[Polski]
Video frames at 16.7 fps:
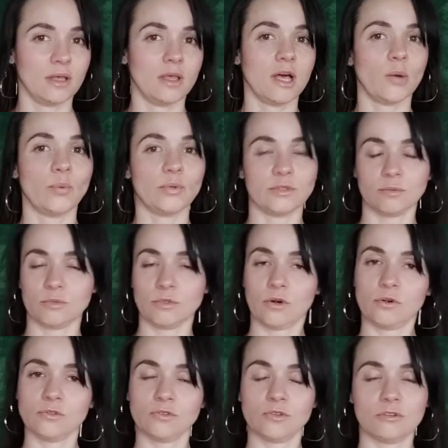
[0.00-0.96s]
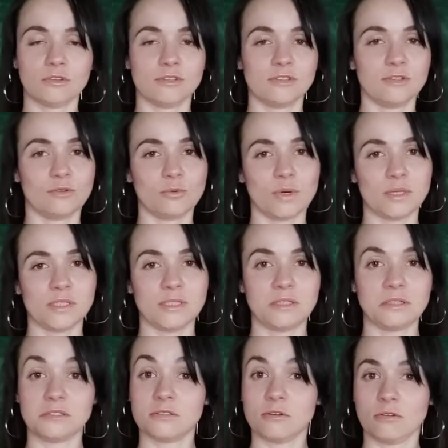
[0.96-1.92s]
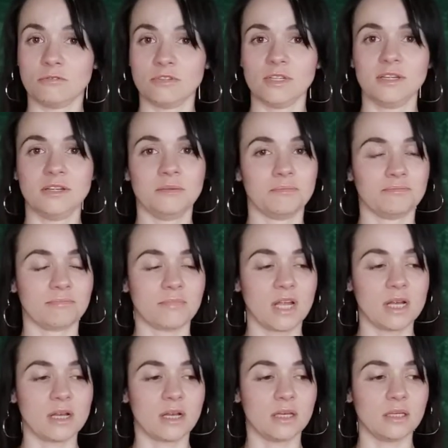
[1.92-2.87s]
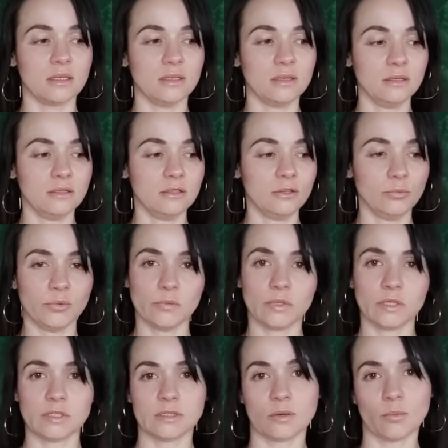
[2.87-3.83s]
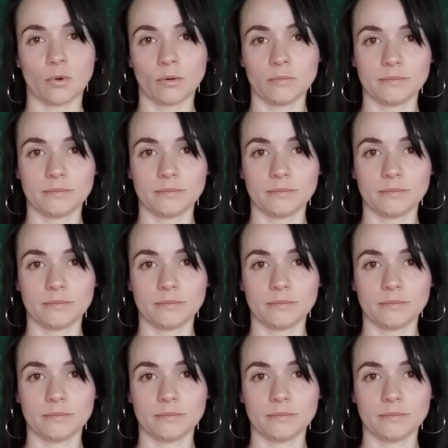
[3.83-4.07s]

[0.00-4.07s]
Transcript: A potem dochodzi do tej sytuacji testowej i robimy tak samo.